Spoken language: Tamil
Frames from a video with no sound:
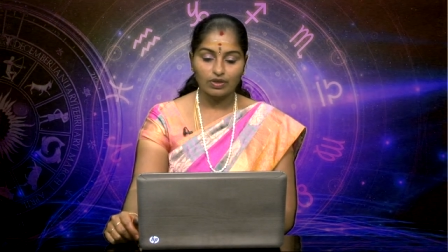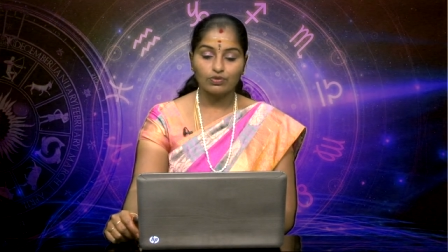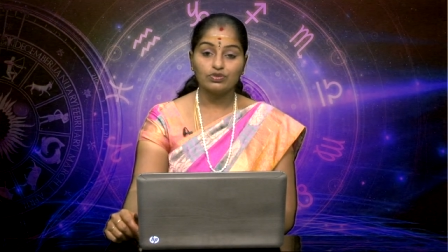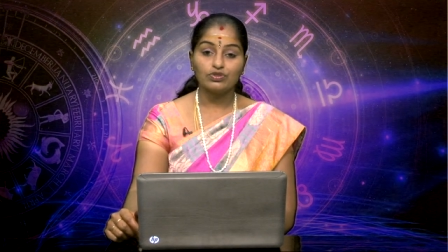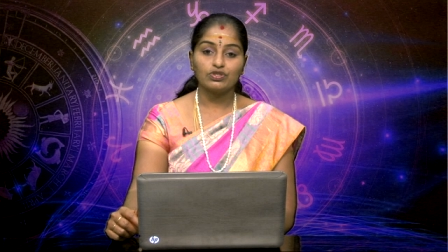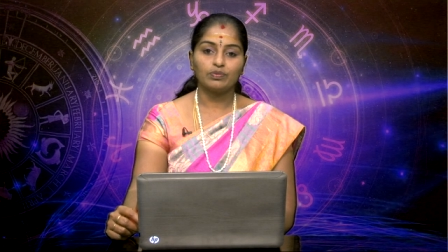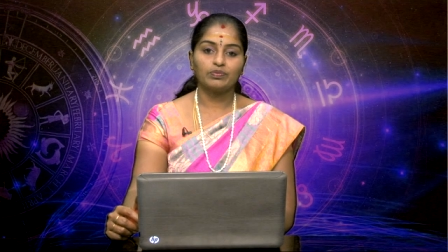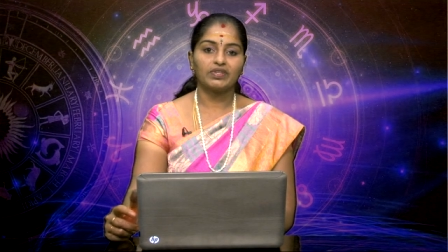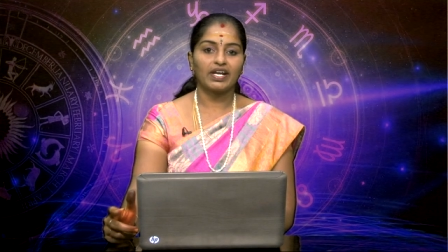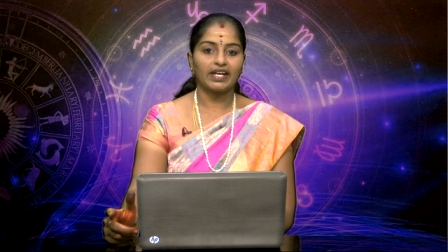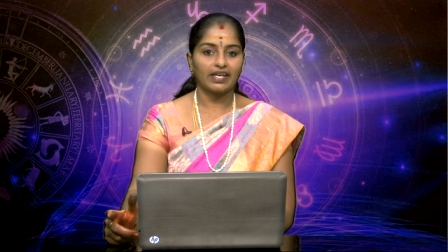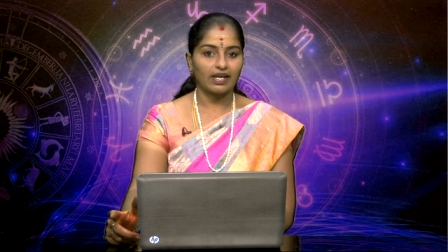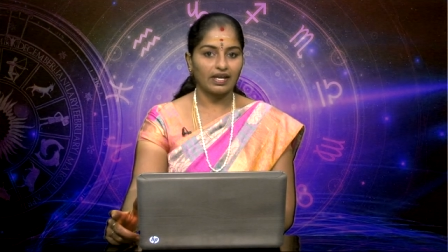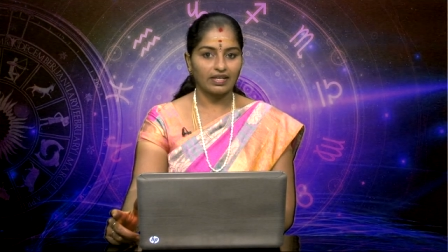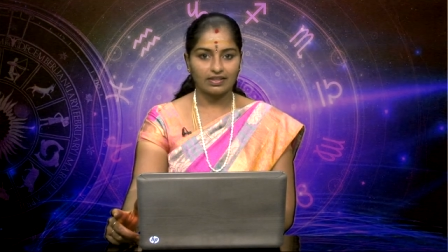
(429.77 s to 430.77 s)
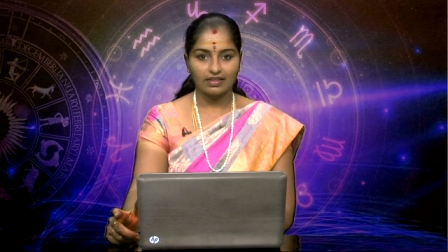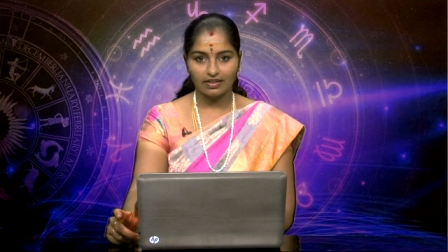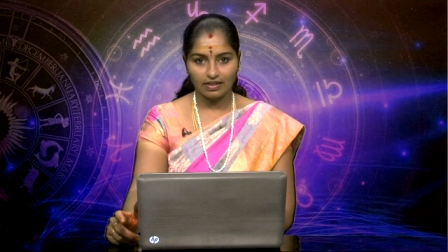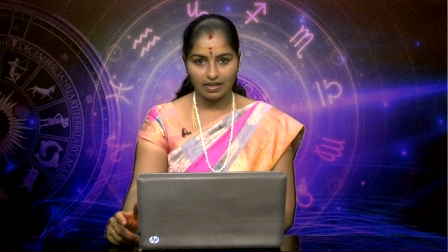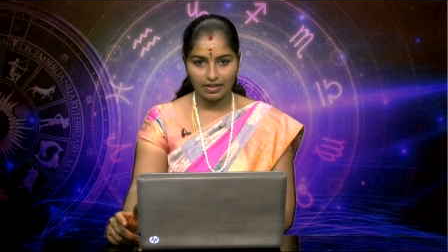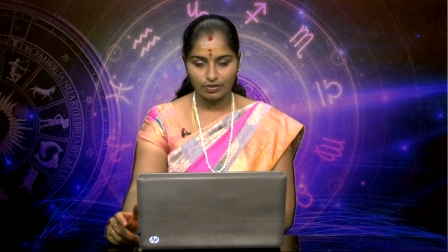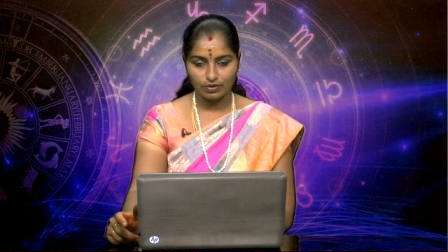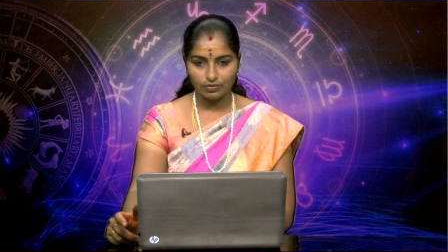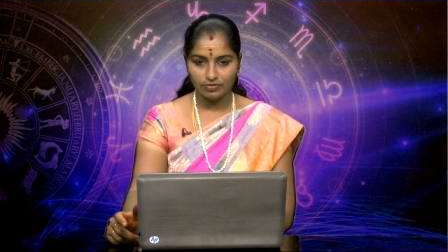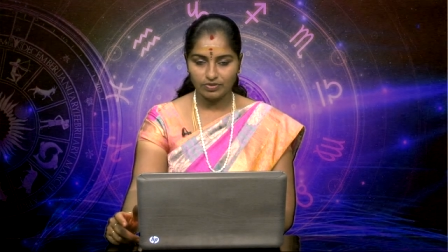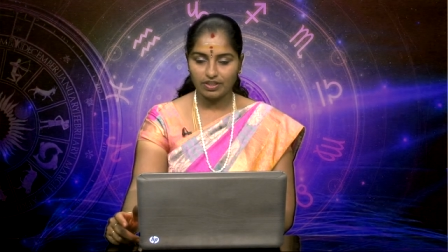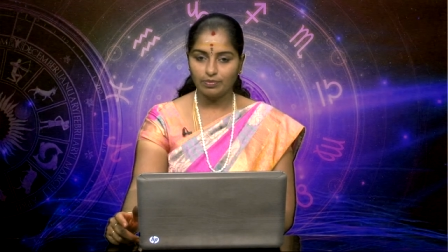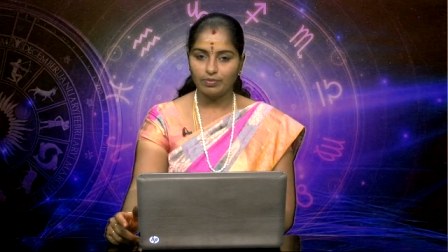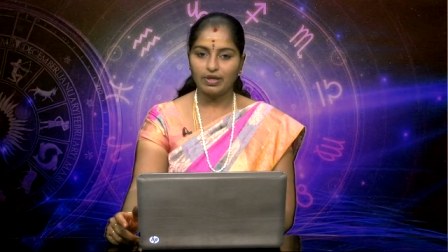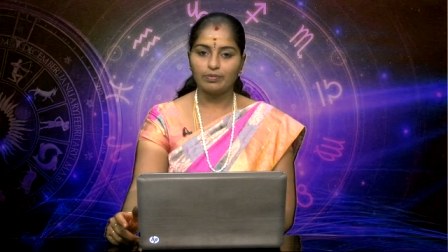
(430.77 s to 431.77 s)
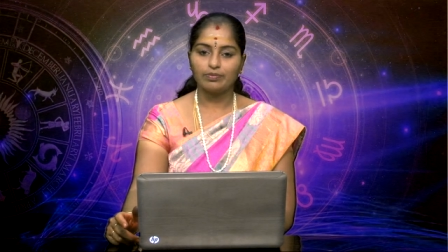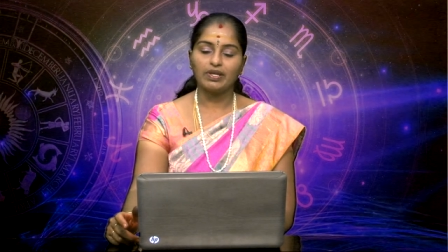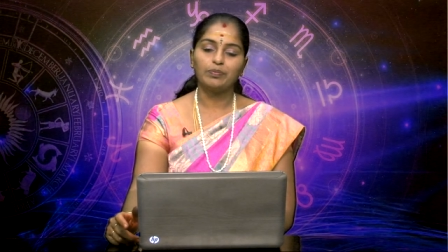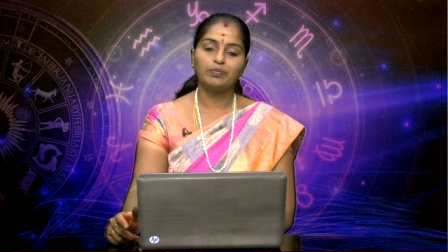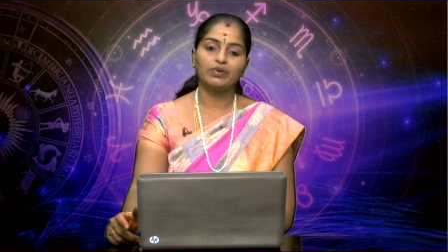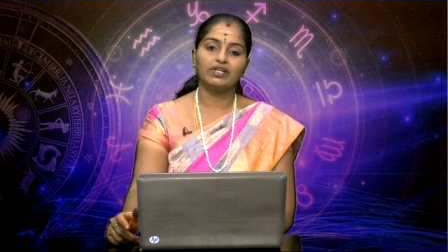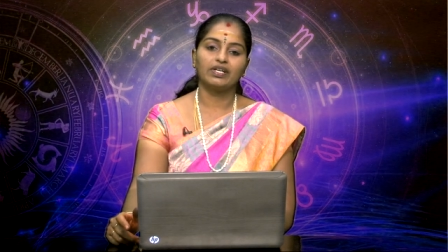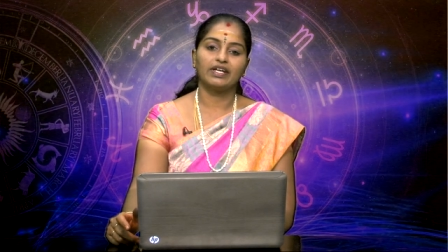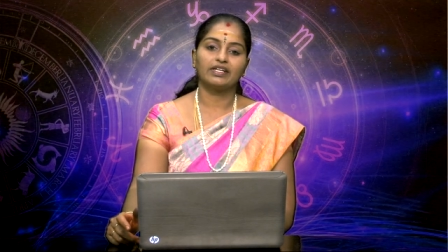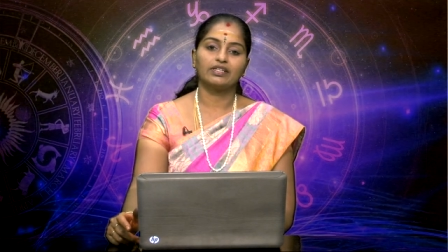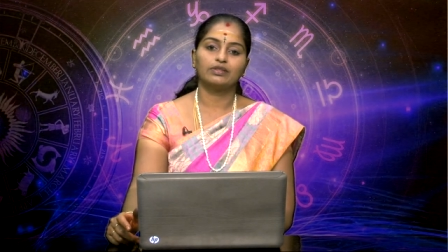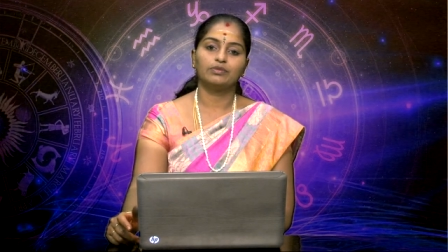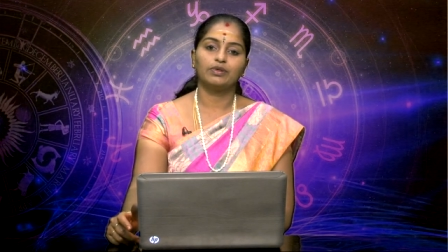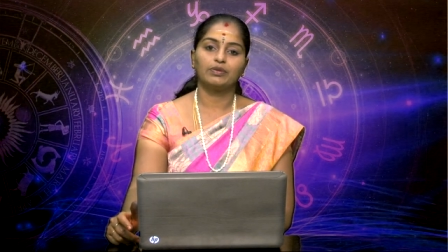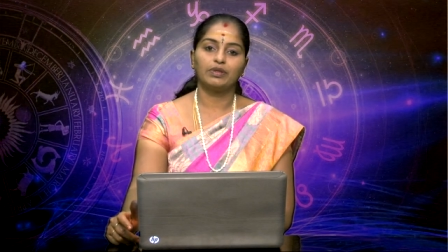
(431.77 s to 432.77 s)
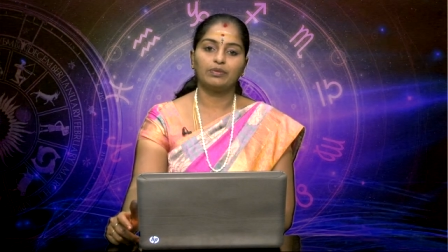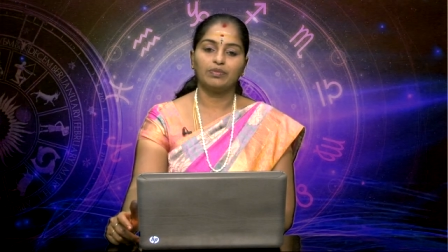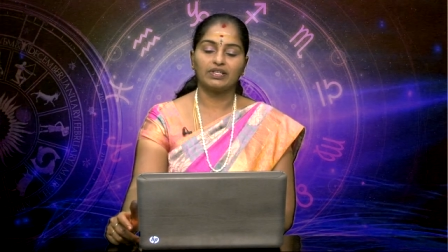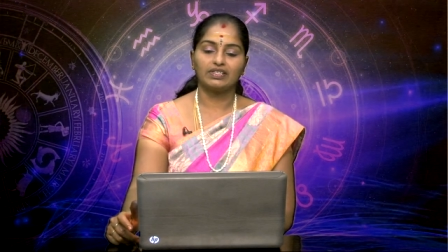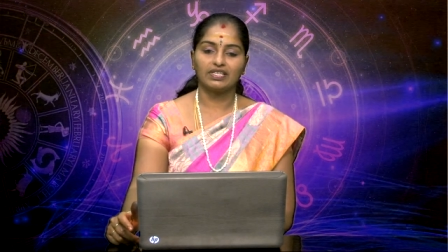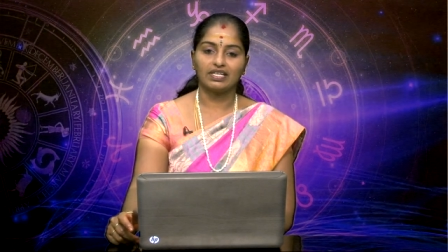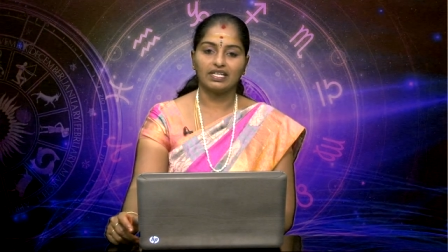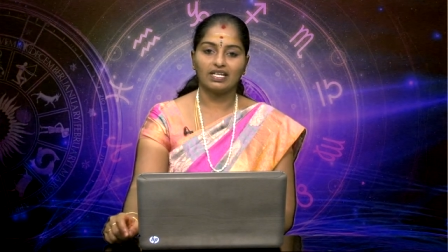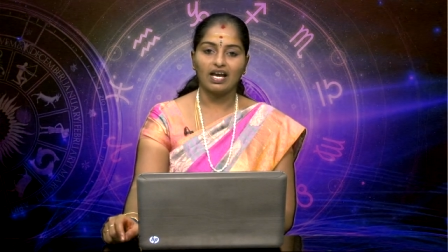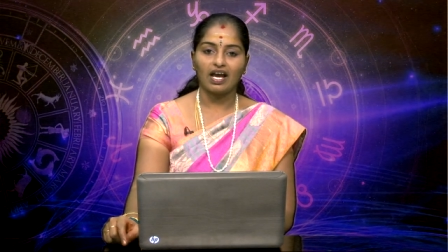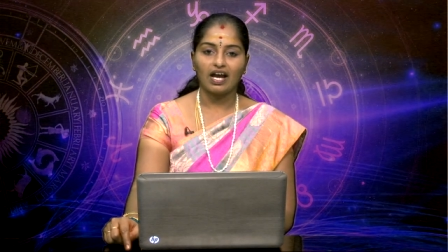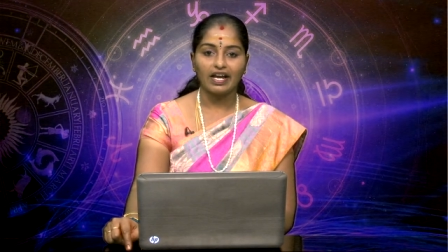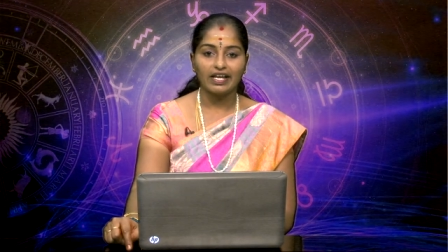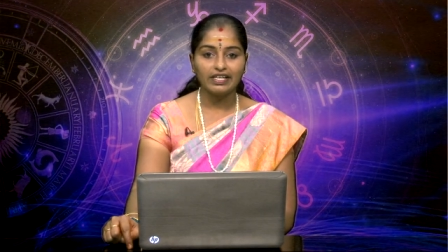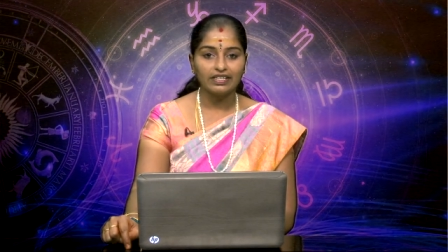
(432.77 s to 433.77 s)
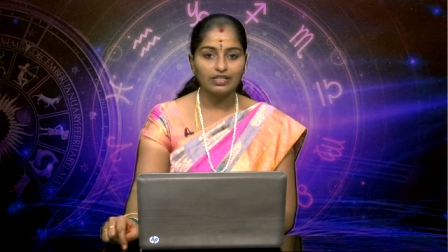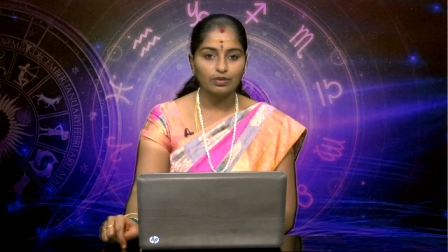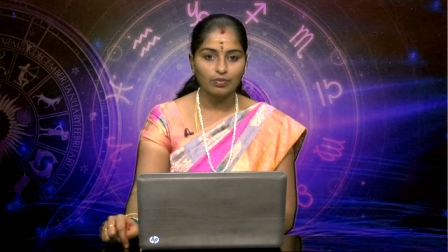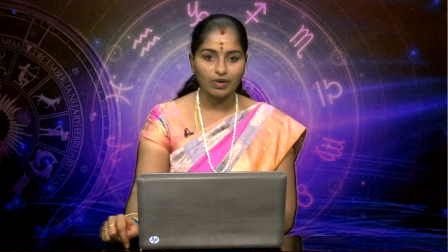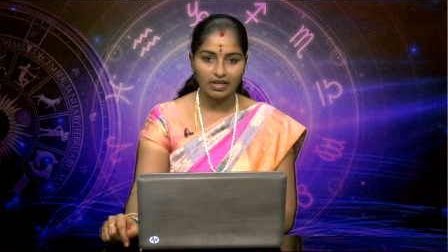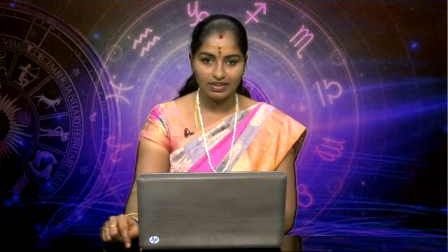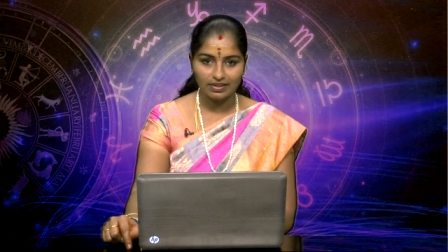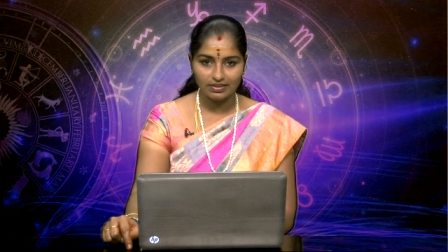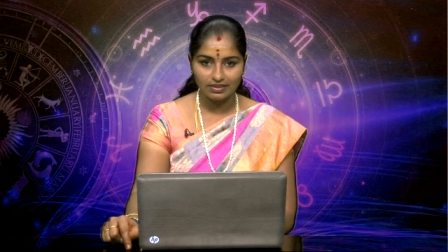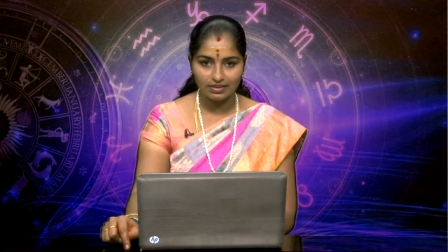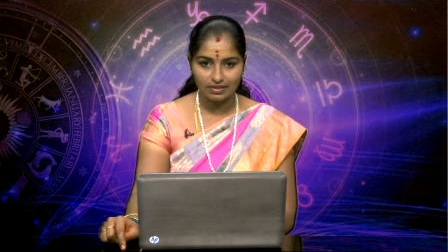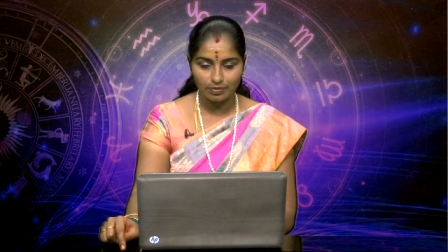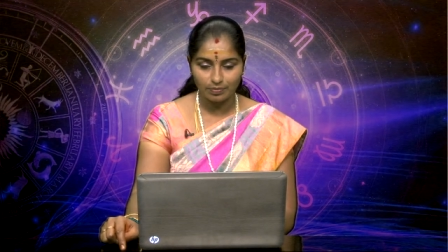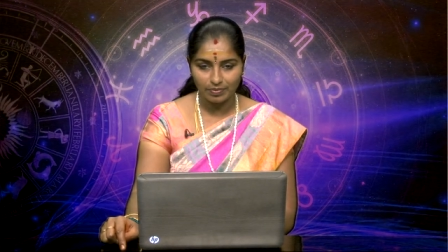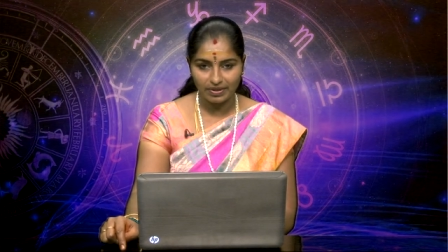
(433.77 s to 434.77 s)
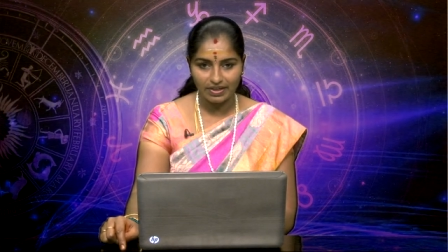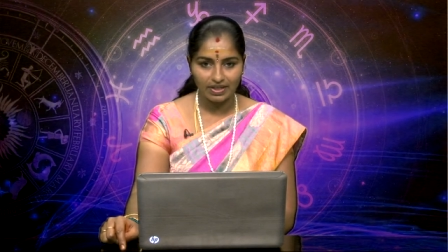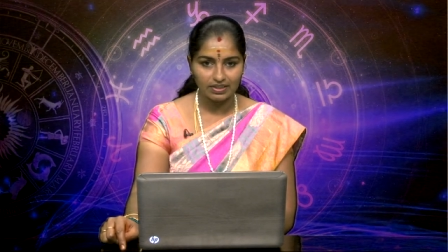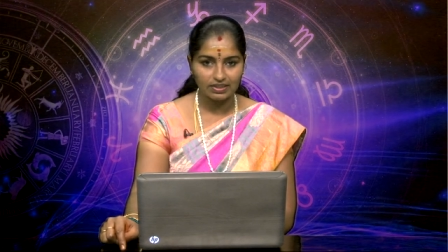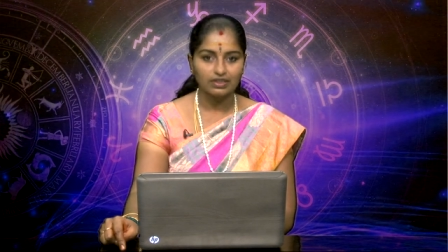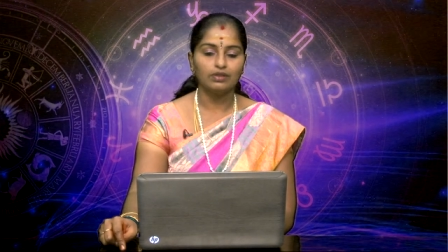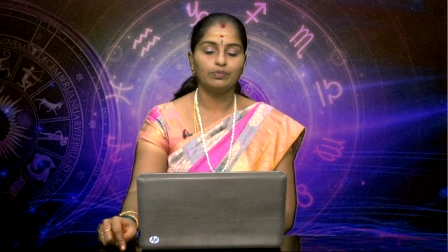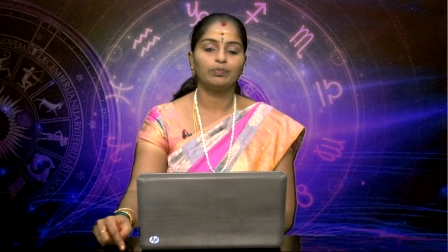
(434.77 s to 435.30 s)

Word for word: கொஞ்சம் தடையாகி தான் நடக்கும் திருமணம் எப்போ நடக்கும் அப்படின்னு பார்த்தீங்கன்னா ஐந்து மாதத்துக்கு பிறகு